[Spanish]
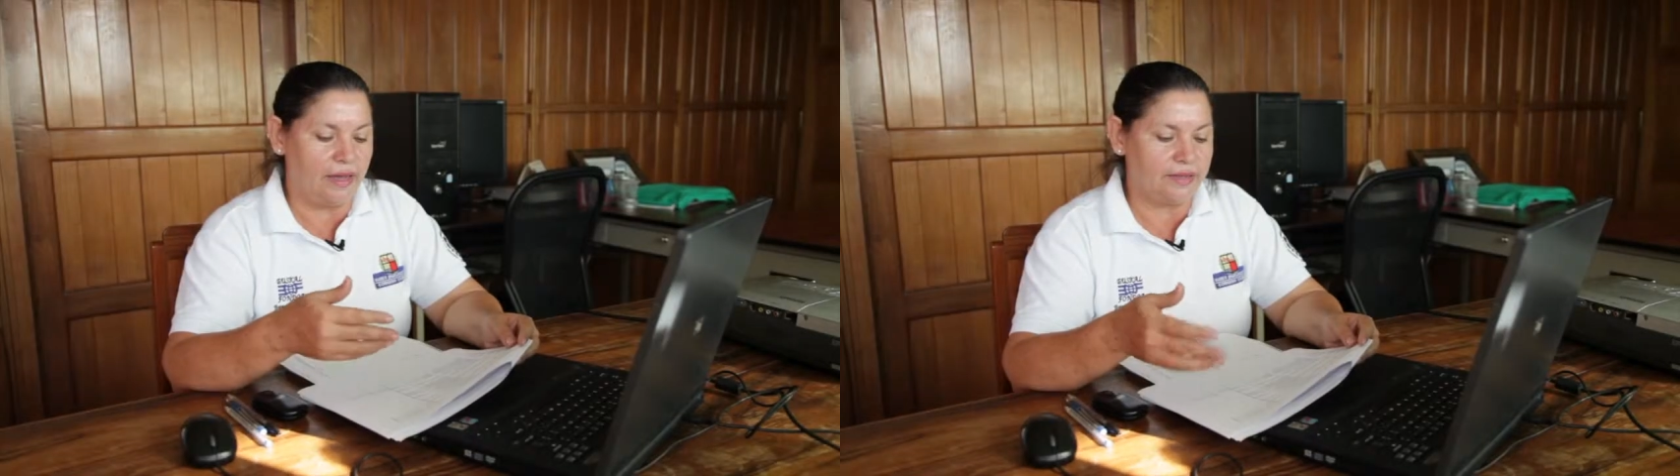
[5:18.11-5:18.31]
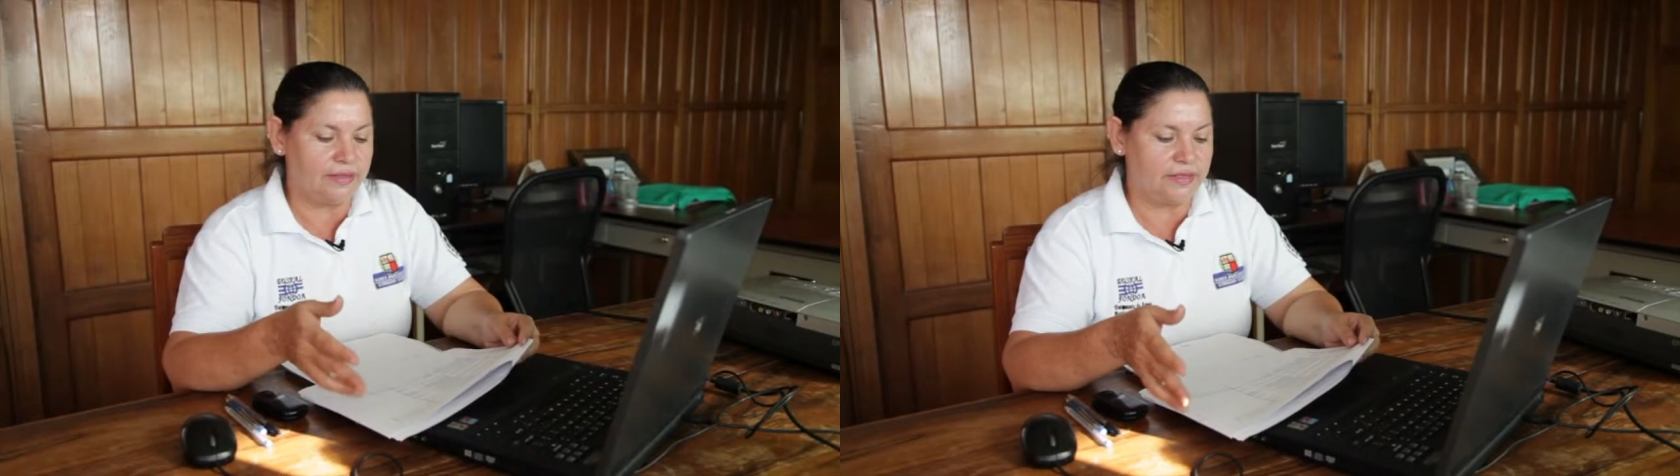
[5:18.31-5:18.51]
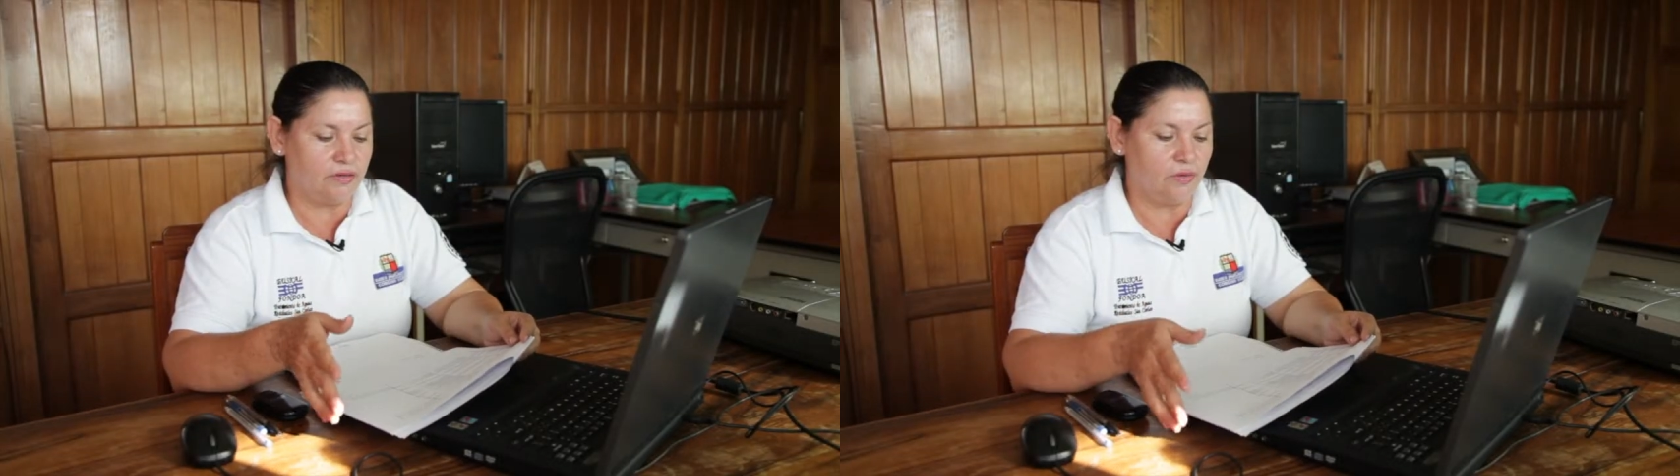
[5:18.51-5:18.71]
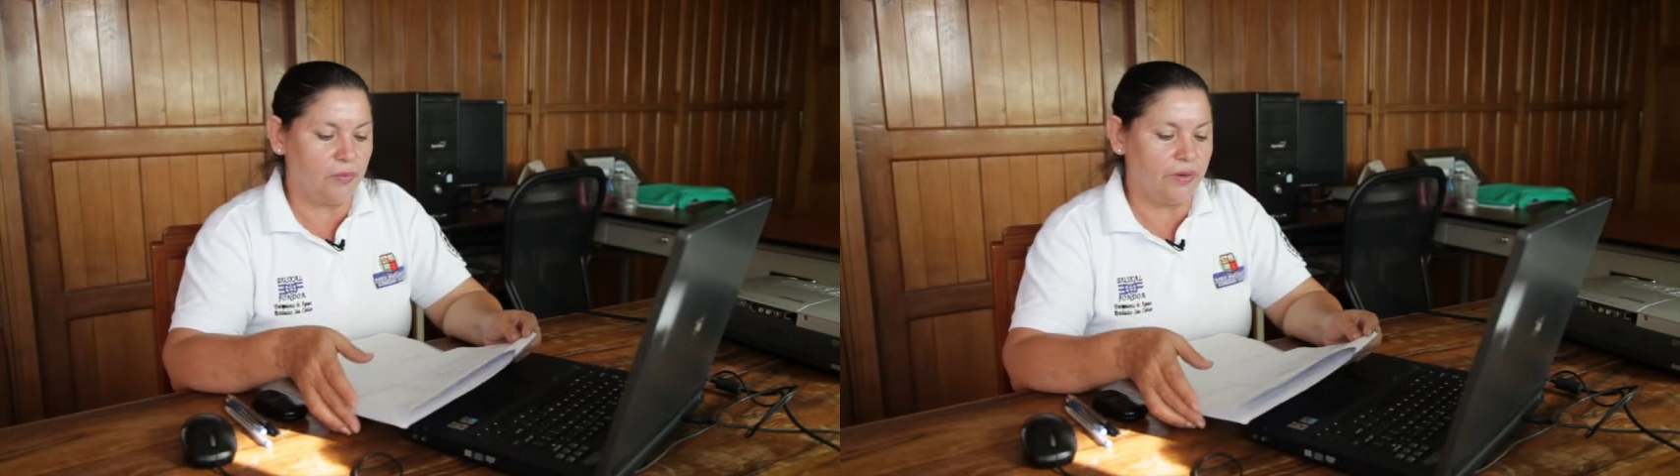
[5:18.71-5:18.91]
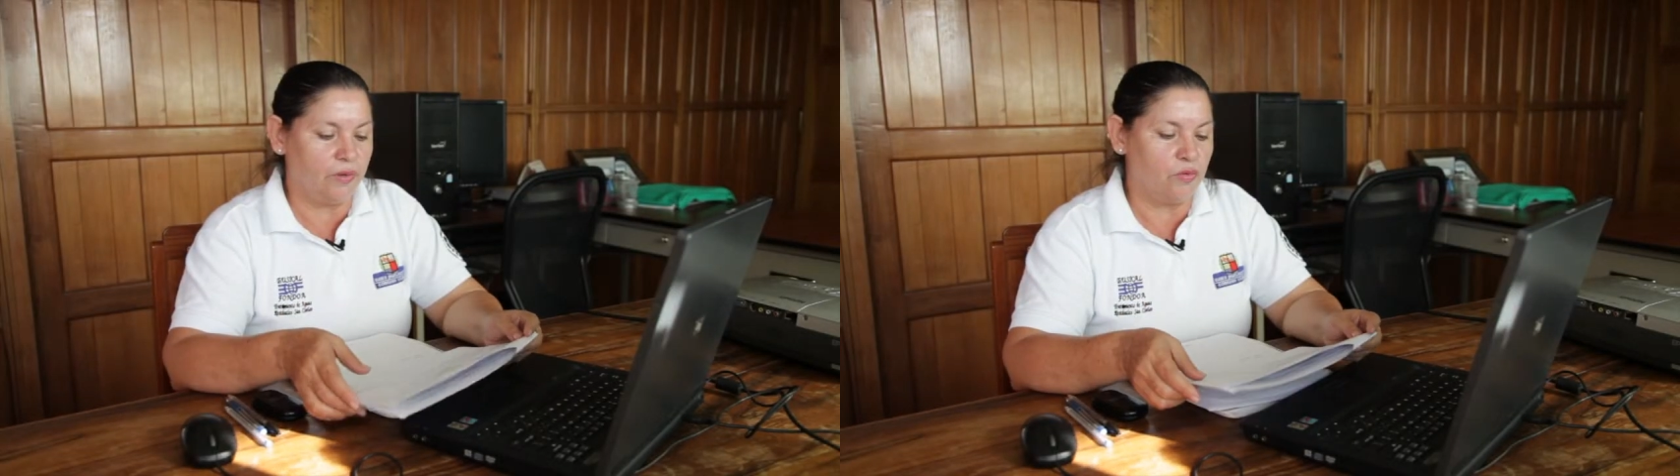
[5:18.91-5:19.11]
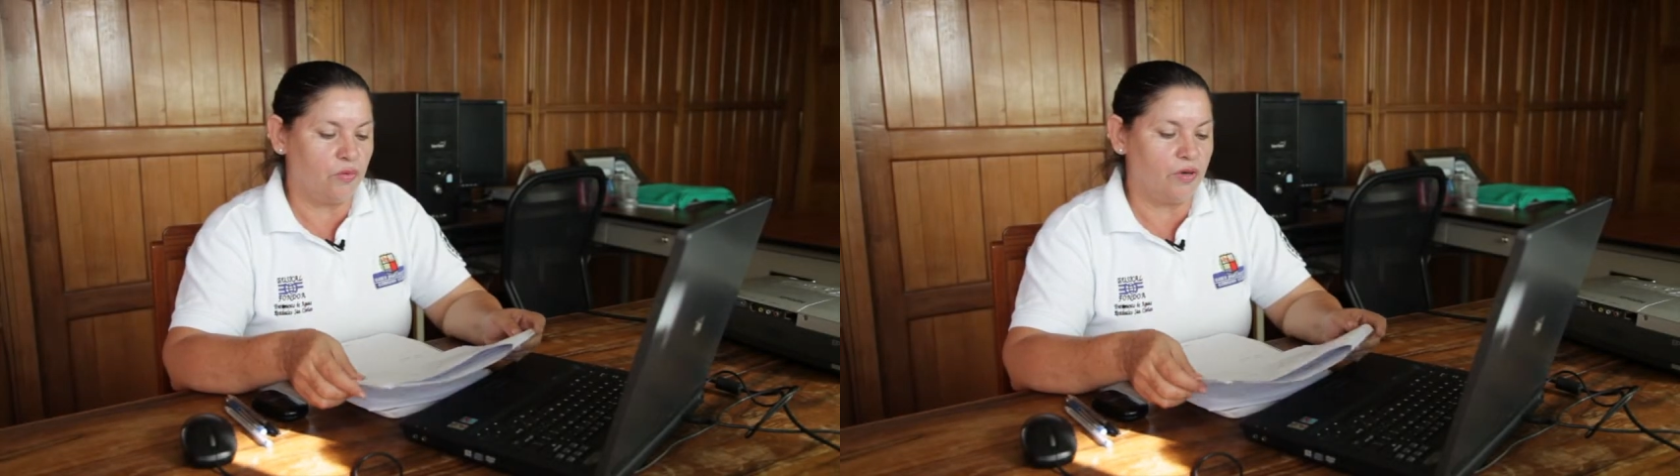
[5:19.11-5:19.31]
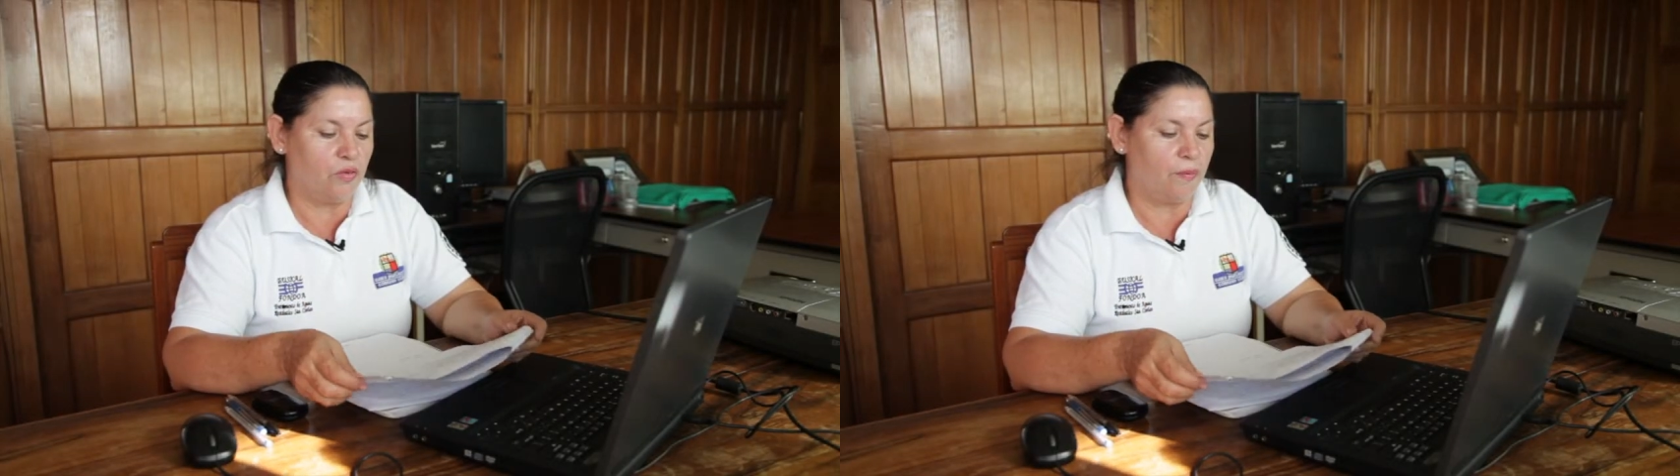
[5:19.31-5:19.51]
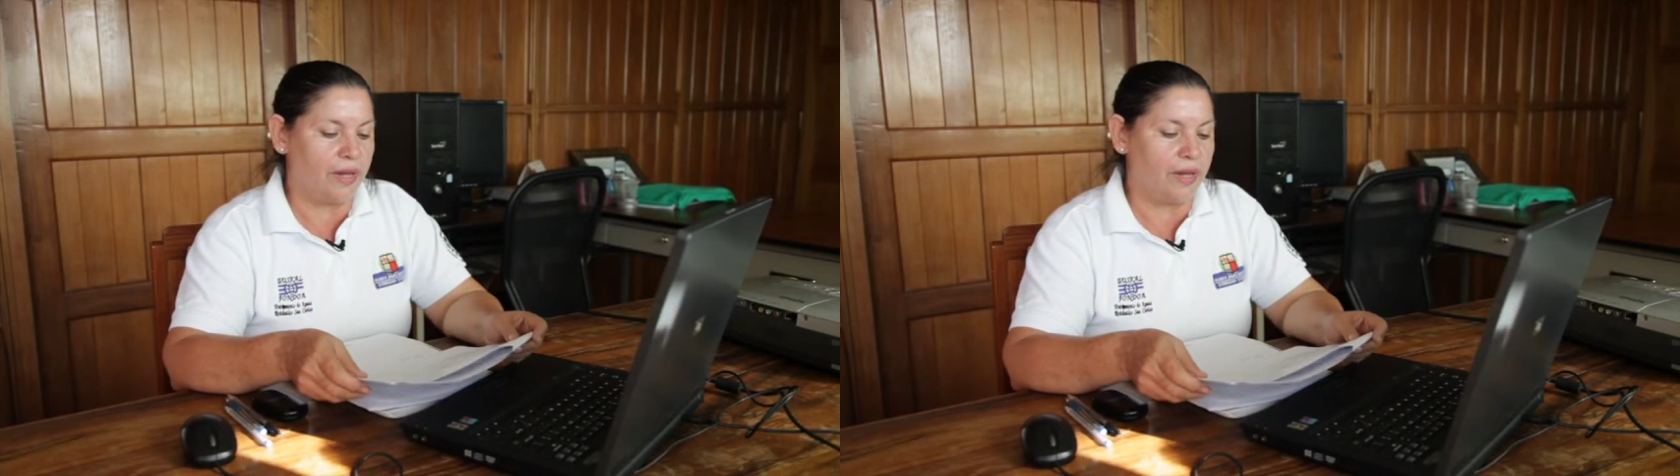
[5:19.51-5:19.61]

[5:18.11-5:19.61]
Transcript: ha sido pues, uno de los